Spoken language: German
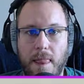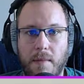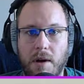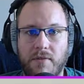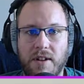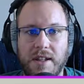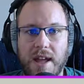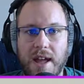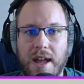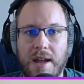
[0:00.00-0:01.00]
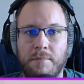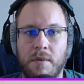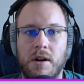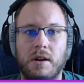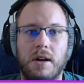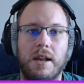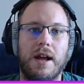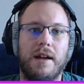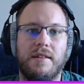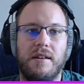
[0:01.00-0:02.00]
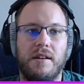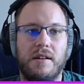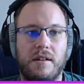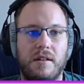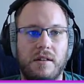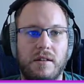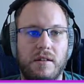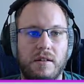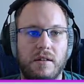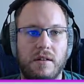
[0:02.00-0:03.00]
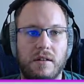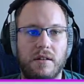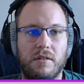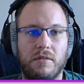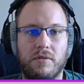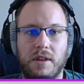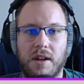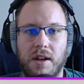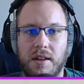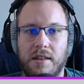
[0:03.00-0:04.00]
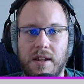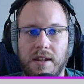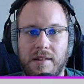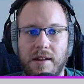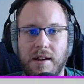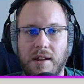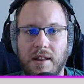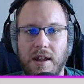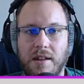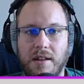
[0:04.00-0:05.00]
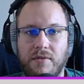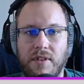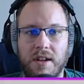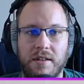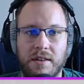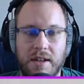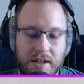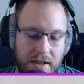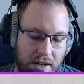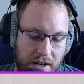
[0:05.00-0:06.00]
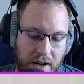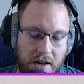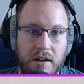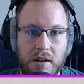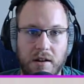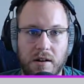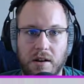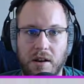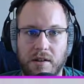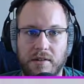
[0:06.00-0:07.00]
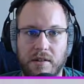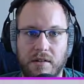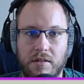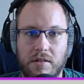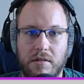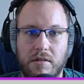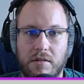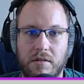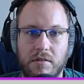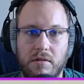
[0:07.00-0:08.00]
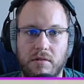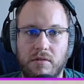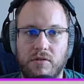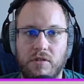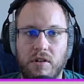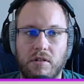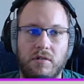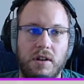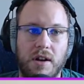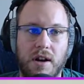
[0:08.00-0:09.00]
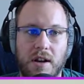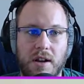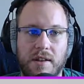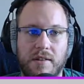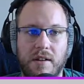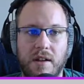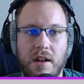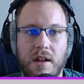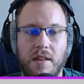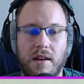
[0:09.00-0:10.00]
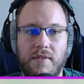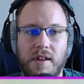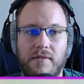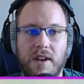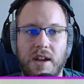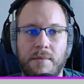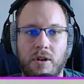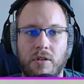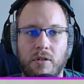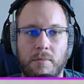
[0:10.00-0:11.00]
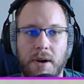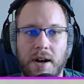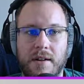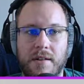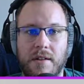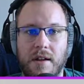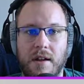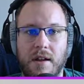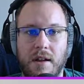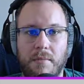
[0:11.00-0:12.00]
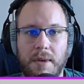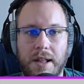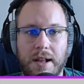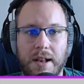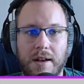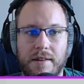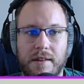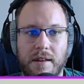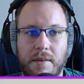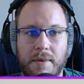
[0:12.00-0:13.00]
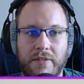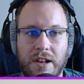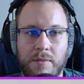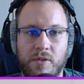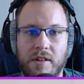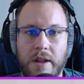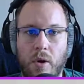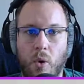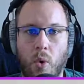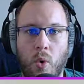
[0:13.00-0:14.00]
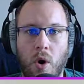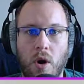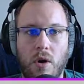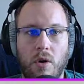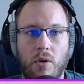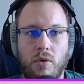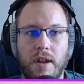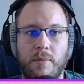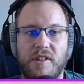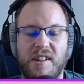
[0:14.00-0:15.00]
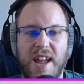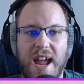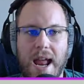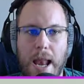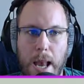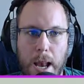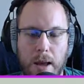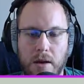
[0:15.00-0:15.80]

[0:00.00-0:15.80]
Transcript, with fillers: Machen wir die M-Klasse. Ja, und äh, diese nennen wir die K-Klasse. So, die K-Klasse. Dann wissen wir immer, kompakt, Mittelklasse, dann machen wir Limousine O und Limousine L.